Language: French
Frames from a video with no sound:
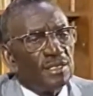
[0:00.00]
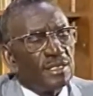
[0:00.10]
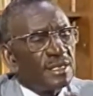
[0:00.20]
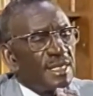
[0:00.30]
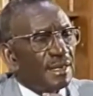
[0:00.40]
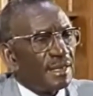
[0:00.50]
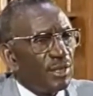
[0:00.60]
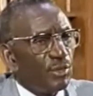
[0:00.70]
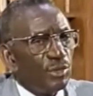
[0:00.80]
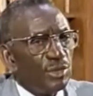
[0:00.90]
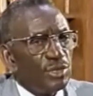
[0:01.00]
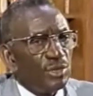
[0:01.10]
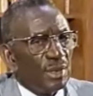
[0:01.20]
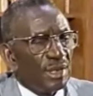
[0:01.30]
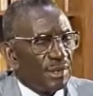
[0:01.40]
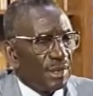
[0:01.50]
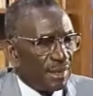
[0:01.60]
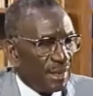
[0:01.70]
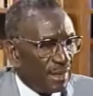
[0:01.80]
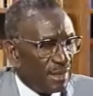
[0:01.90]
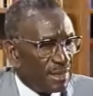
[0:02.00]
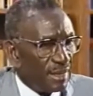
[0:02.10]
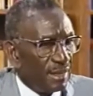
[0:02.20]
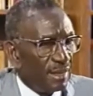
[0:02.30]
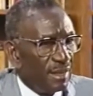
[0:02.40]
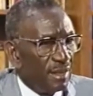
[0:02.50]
certaines conditions étant réalisées,